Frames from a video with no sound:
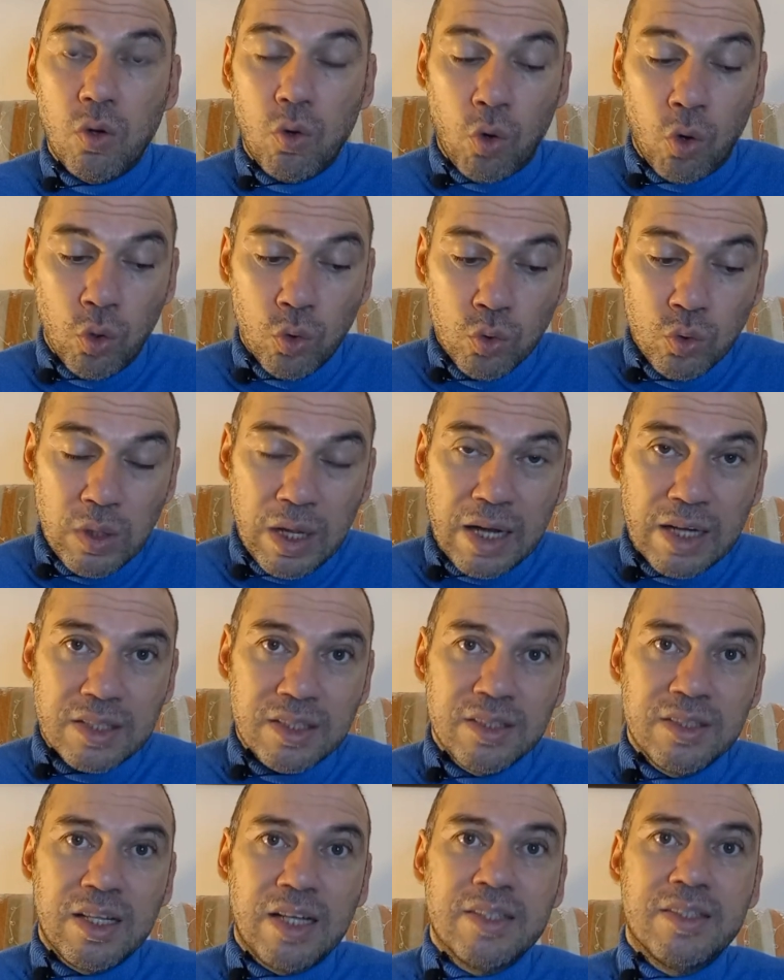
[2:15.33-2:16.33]
Onun
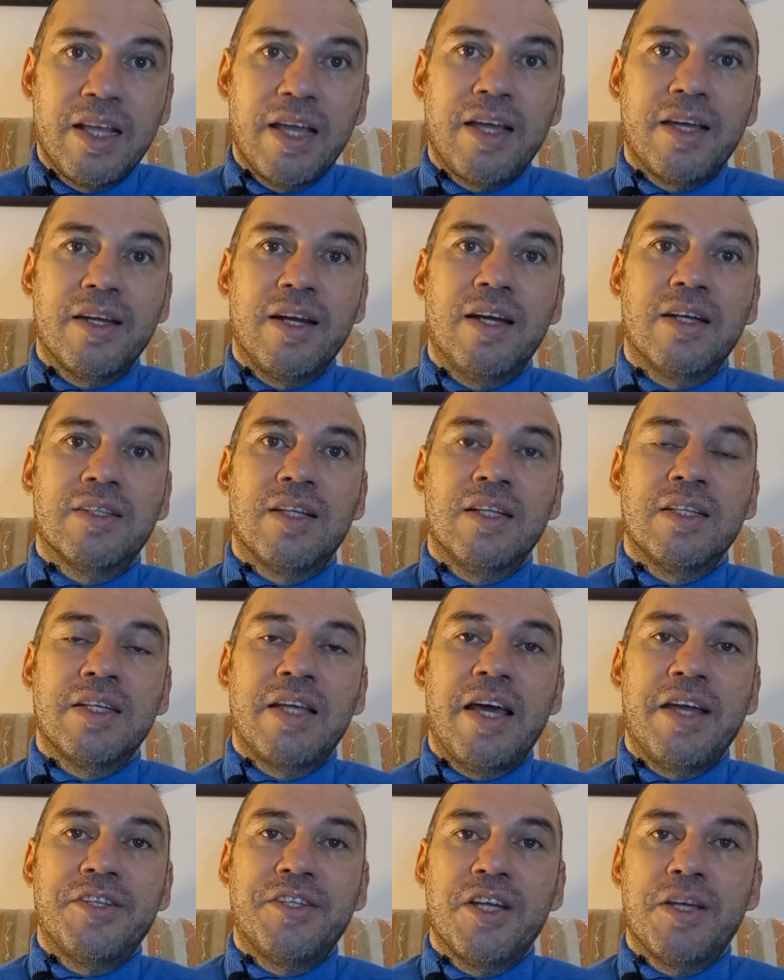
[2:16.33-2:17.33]
ardından tekrardan
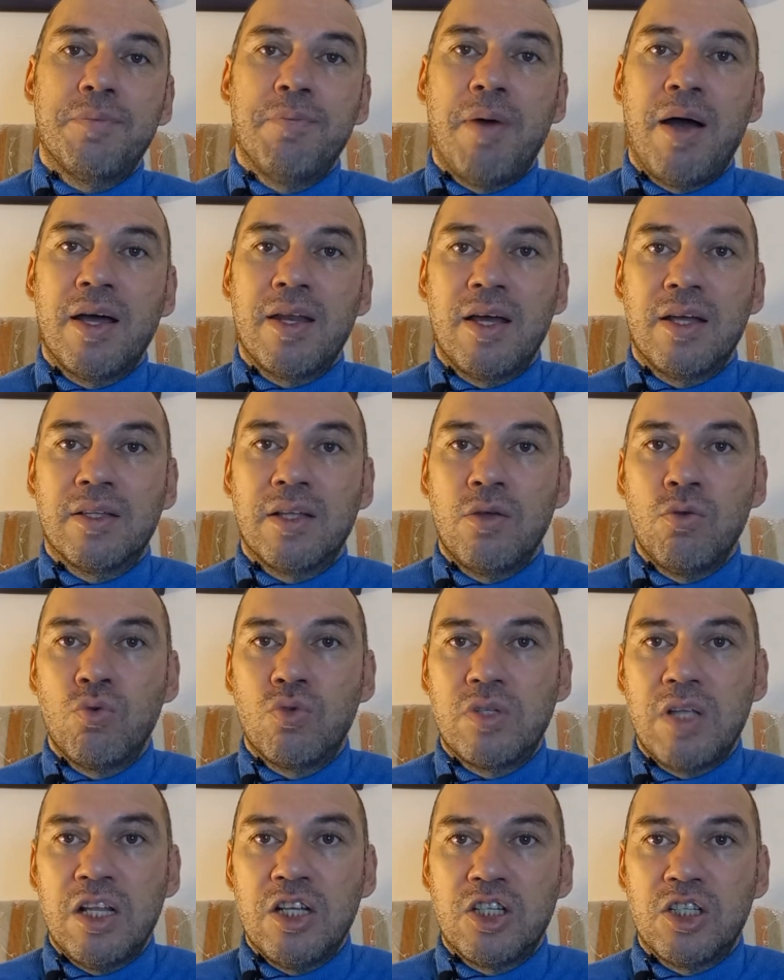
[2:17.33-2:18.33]
gerçek manada
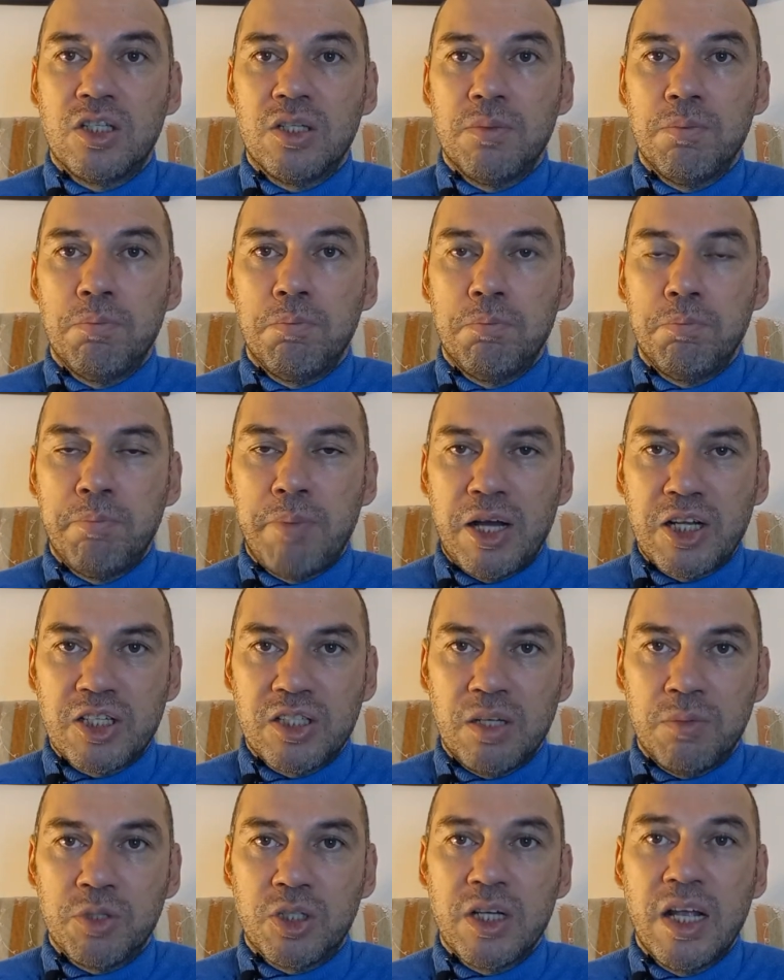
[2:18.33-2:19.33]
yükseliş
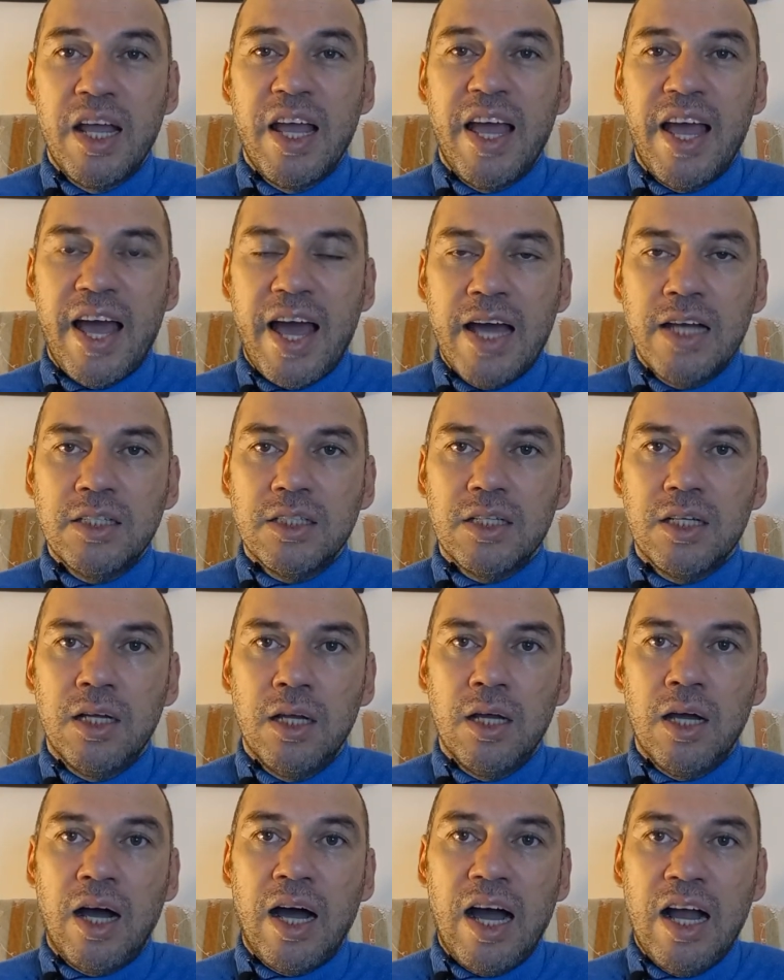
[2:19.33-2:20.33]
başlamış. Her
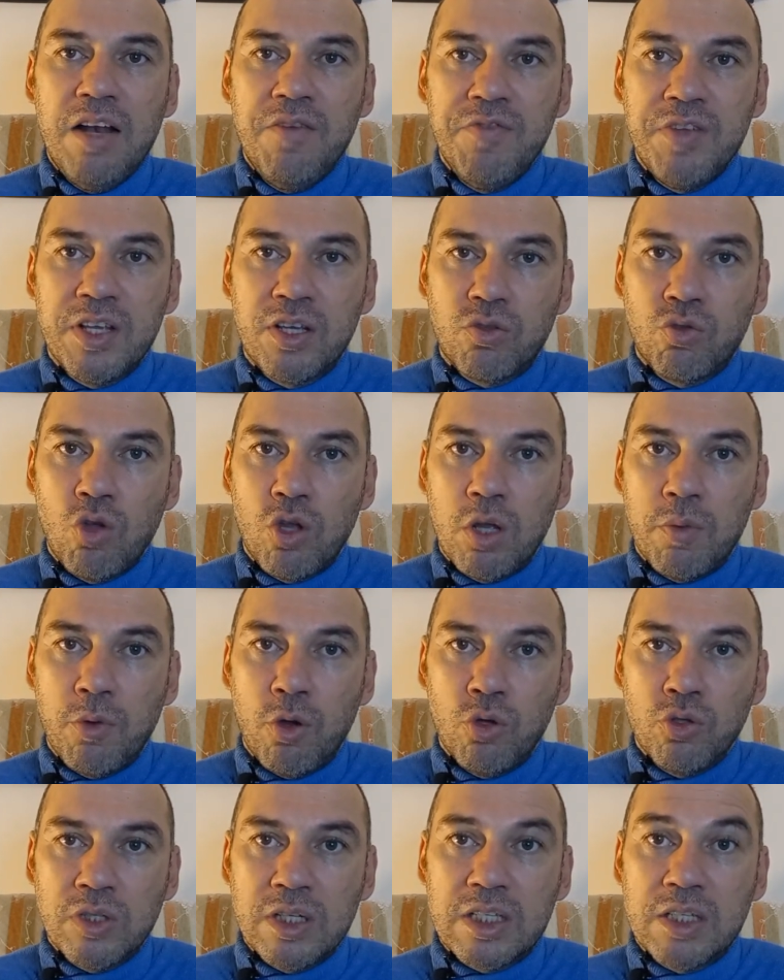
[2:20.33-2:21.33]
e, halving
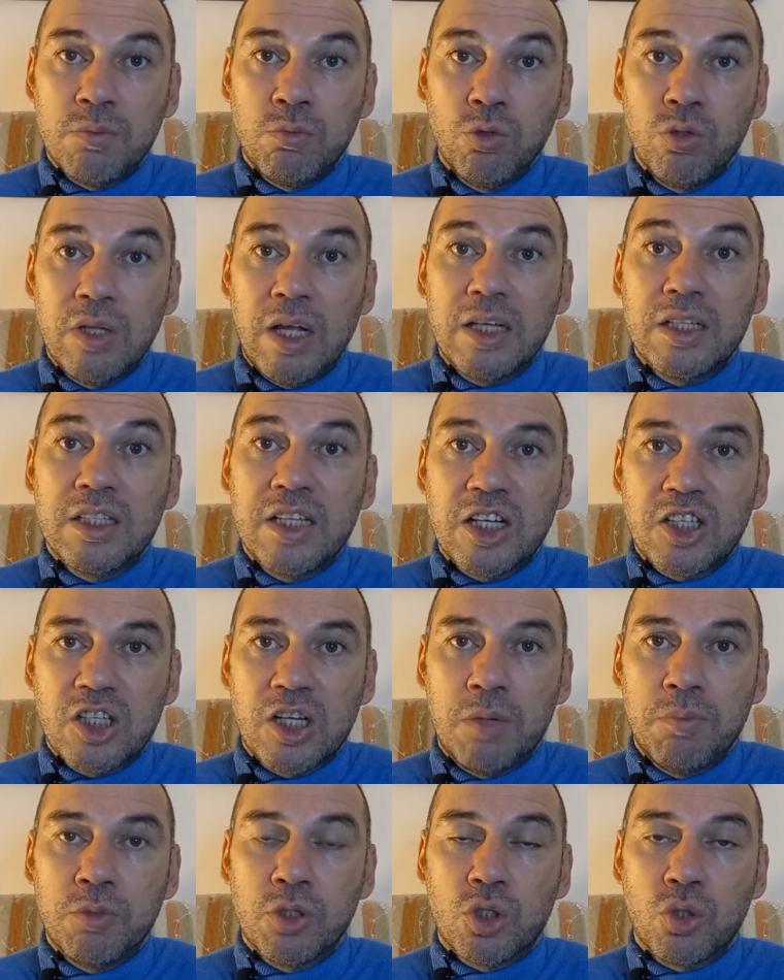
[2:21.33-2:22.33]
dönemi öncesi bunlar
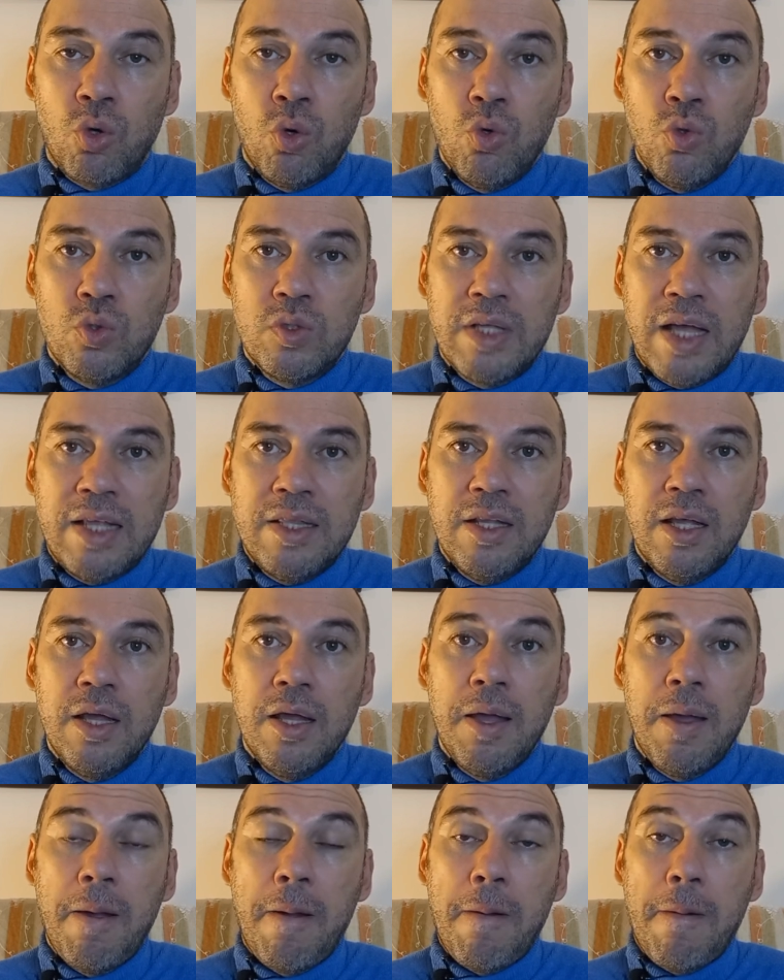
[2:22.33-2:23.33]
yaşanmış. O yüzden
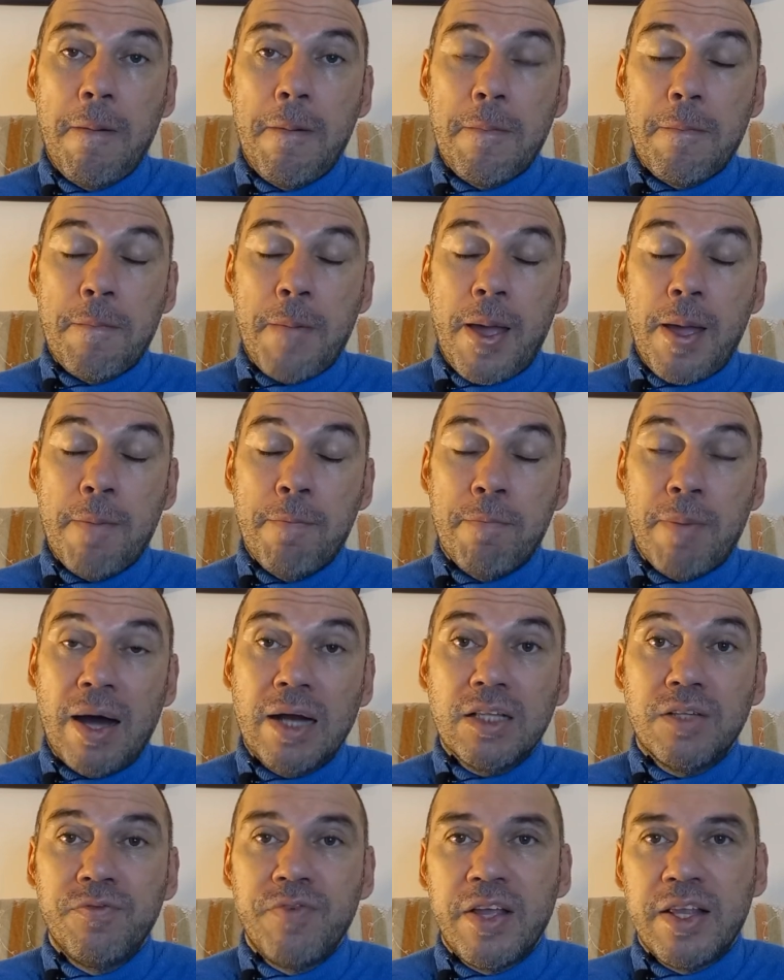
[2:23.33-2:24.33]
e,
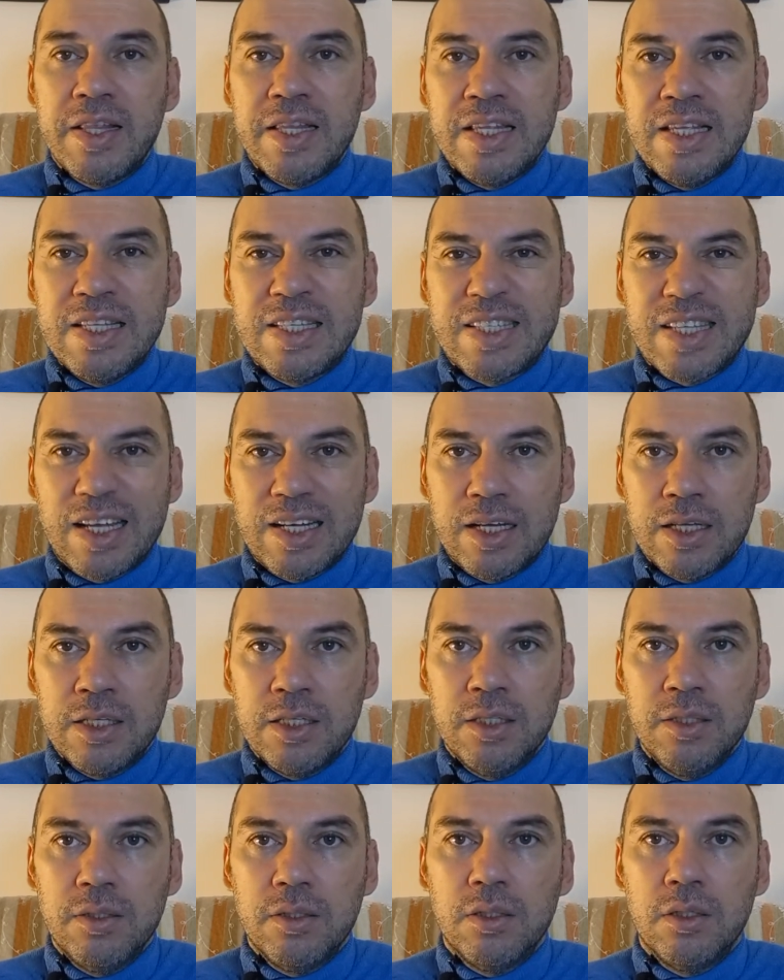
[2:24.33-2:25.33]
Mart ve Nisan
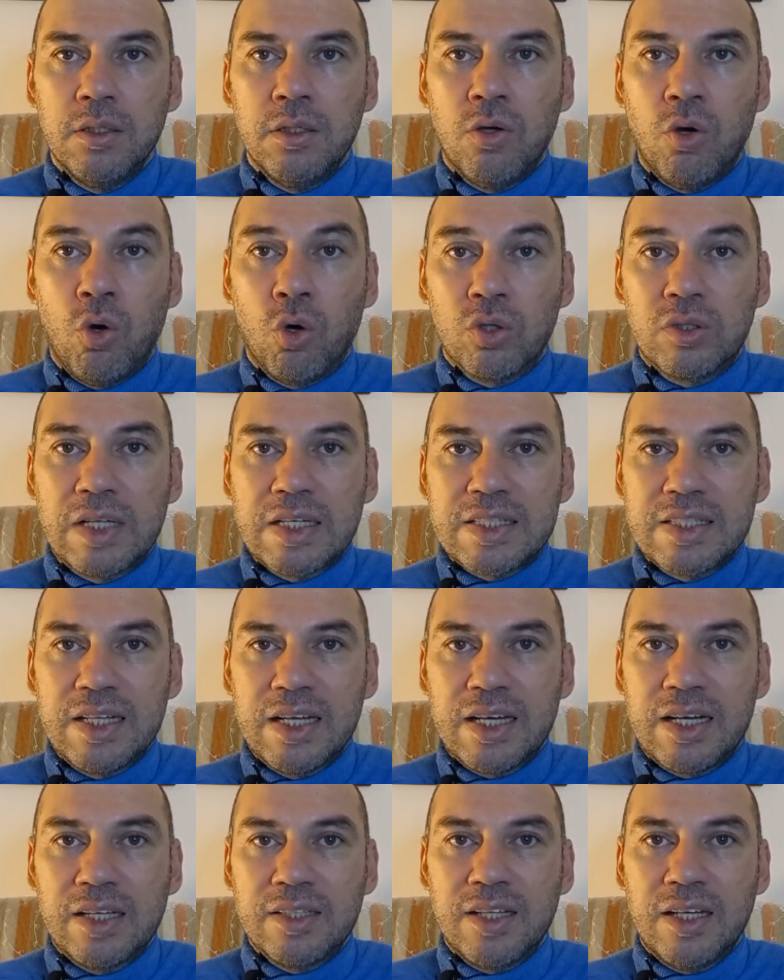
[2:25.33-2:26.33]
ayı
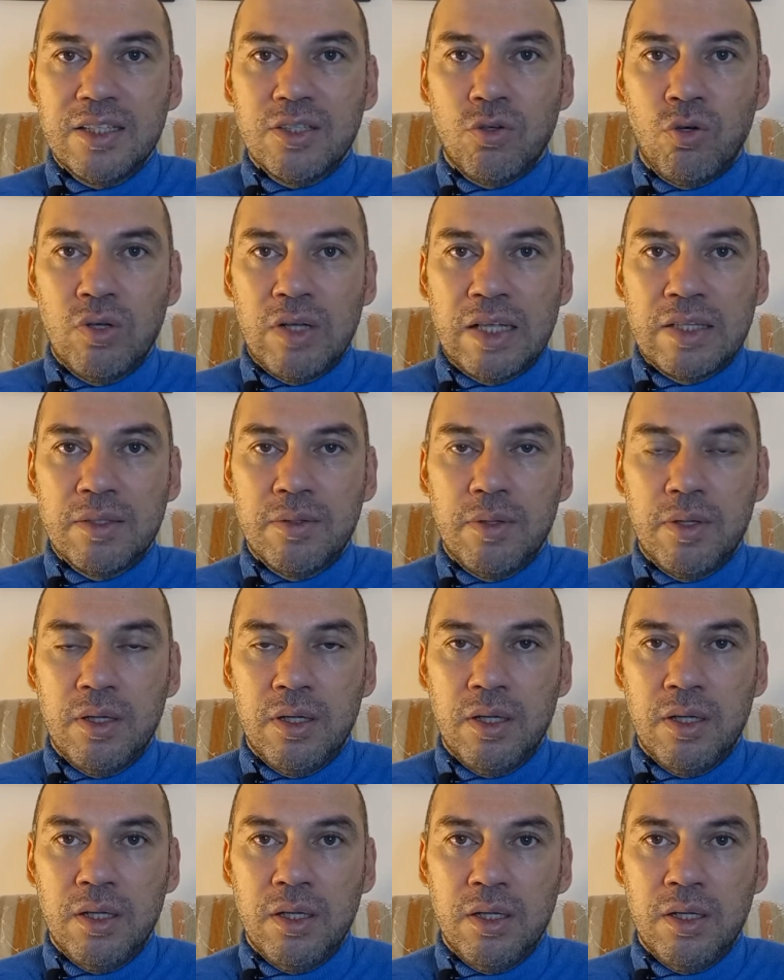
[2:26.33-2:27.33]
ortasına kadar olan e,